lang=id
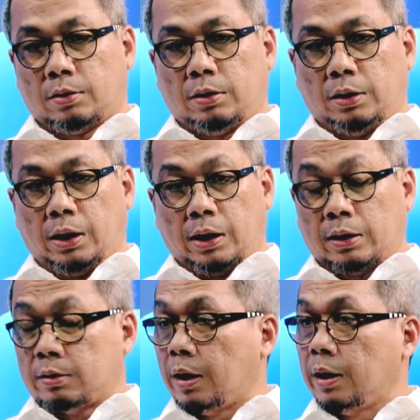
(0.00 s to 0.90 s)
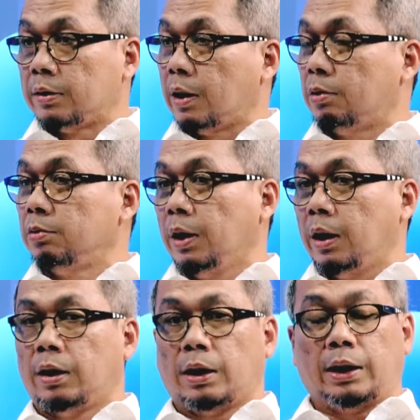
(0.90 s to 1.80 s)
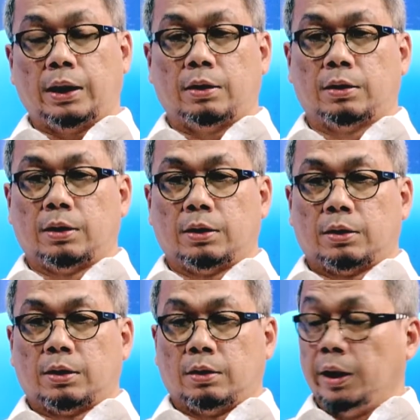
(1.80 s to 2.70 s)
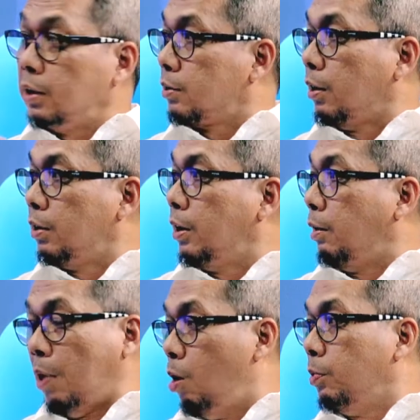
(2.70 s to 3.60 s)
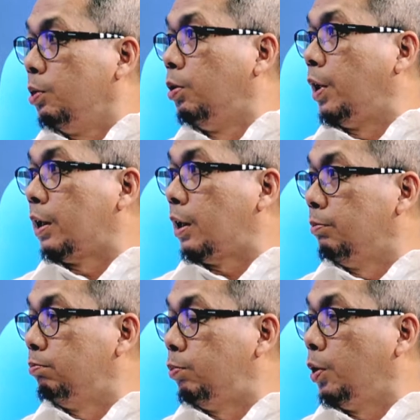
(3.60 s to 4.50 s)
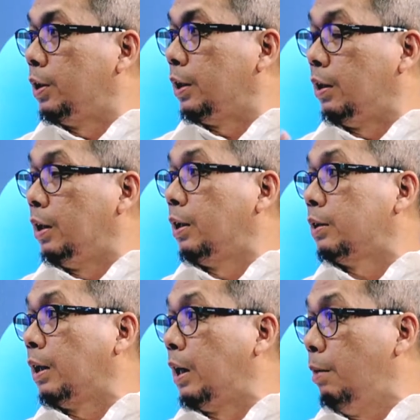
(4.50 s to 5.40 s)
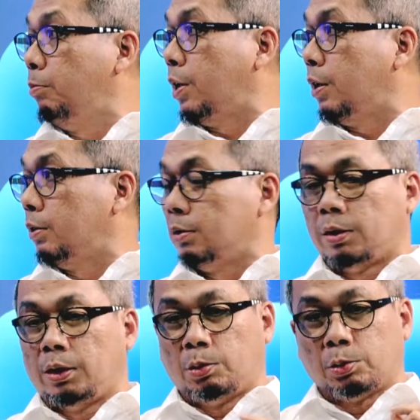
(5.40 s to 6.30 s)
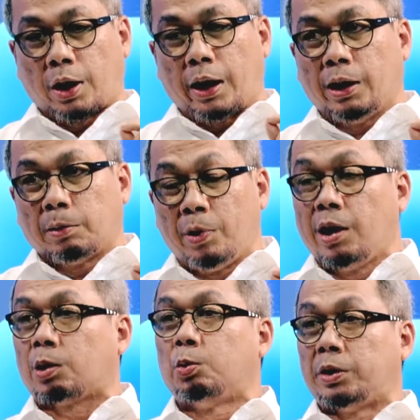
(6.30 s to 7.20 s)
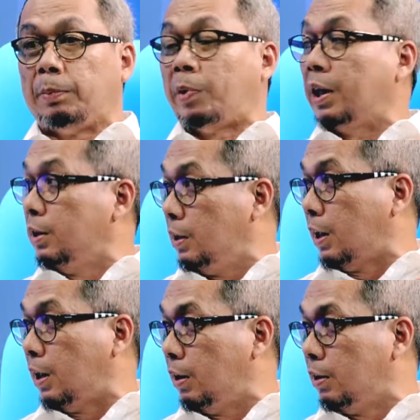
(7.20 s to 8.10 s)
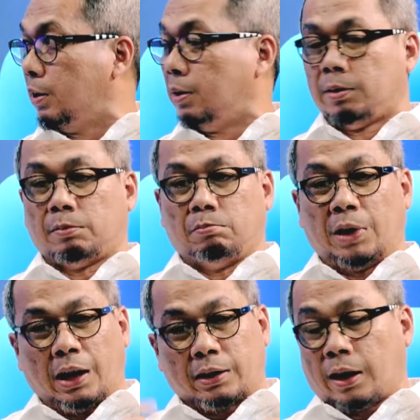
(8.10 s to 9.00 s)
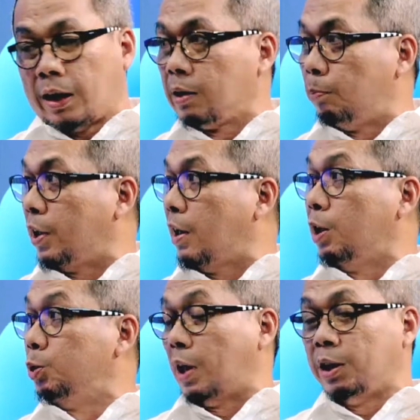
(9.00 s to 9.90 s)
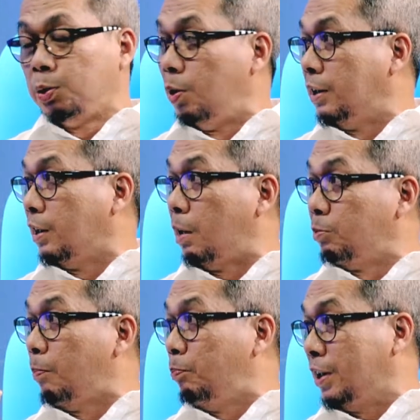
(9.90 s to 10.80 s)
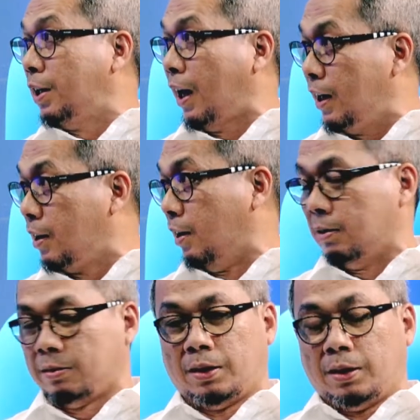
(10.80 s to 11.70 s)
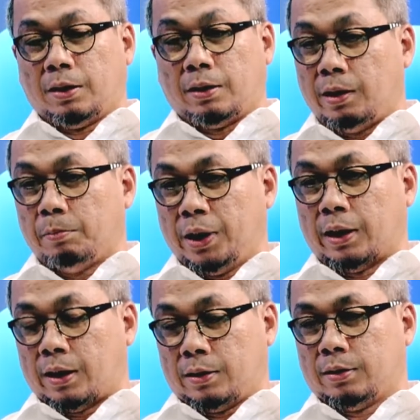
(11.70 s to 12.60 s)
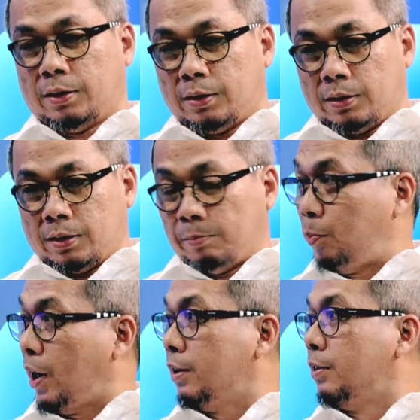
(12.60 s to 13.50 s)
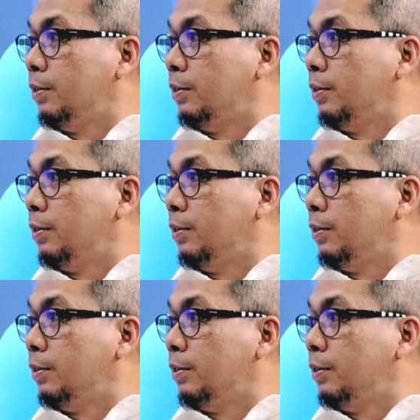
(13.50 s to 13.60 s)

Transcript: Ya salah satunya adalah Nixon tidak mau menggunakan politik identitas agama. Okay. Itu saya ingat benar kutipan dia mengatakan kepada ajudannya namanya hmm. Pete Hennigan. Dia bilang, "Pete,